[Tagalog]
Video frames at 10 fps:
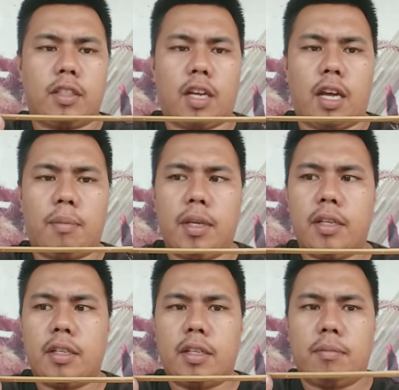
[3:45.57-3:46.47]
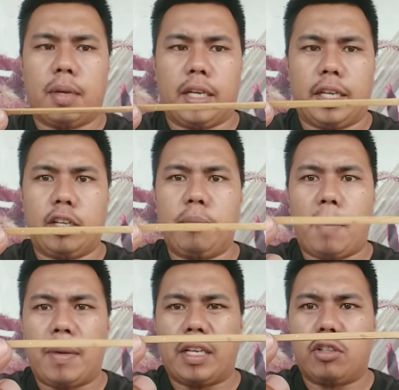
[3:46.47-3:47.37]
Grabe. Palagay ko,
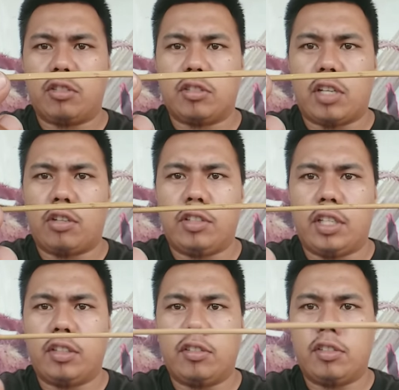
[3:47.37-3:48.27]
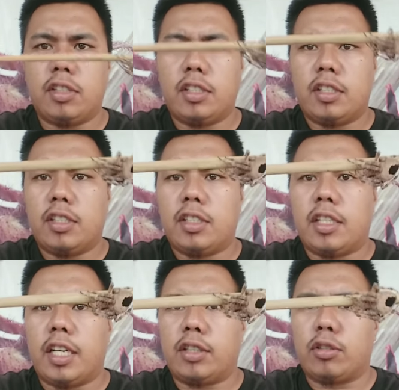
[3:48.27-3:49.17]
papalagay ko ng ano dito.
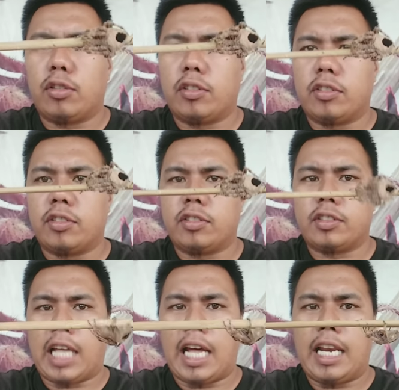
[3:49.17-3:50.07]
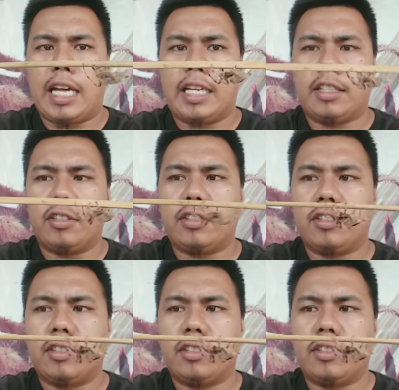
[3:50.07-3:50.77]
Itong tala na to.